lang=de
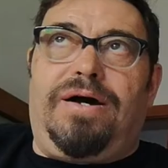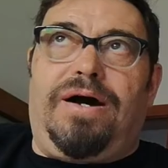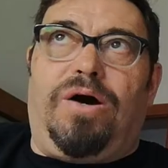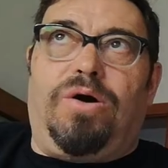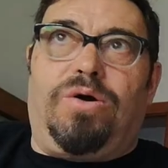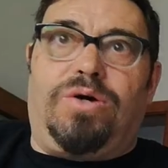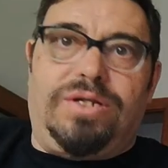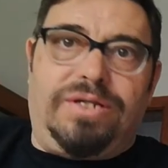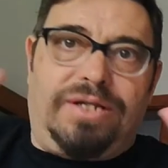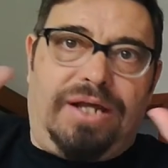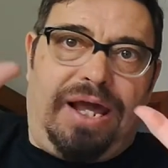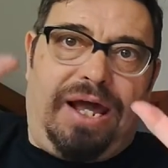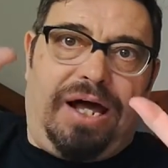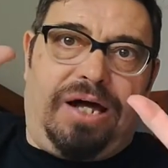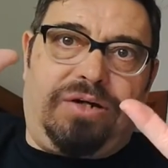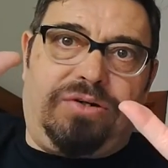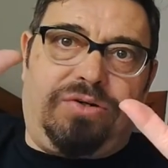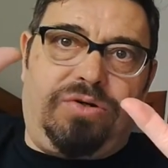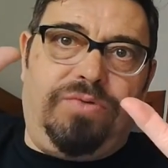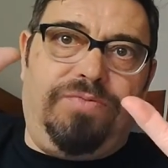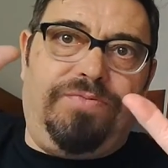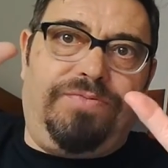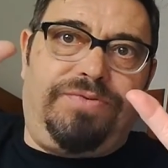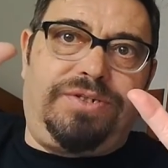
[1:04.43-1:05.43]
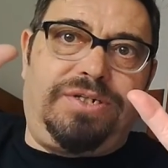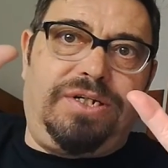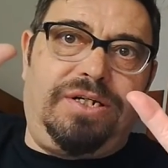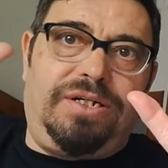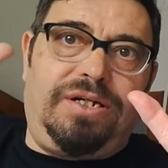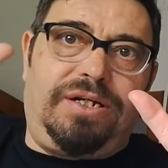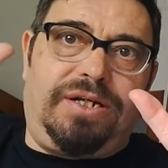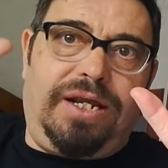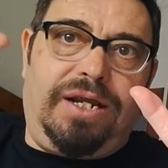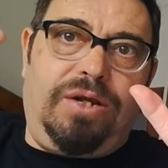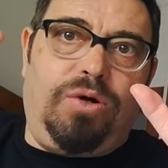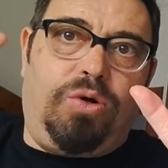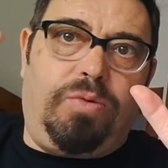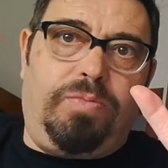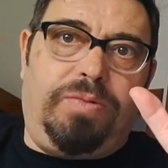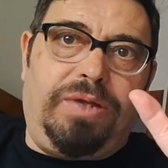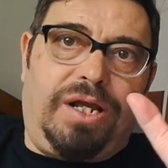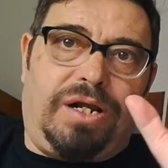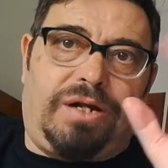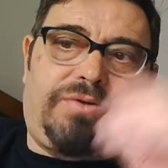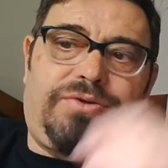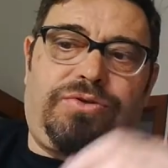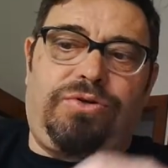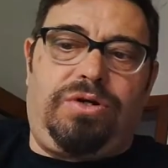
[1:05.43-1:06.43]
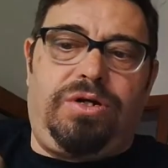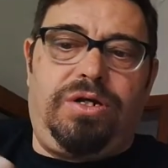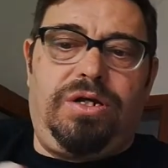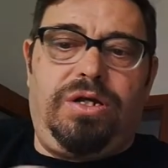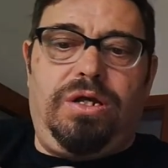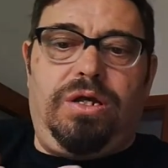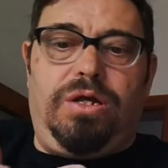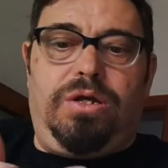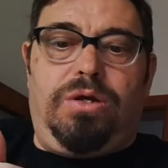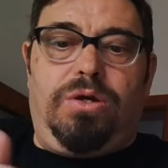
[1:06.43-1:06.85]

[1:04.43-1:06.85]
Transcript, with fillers: auch in der Herkunft, in der DO Virto,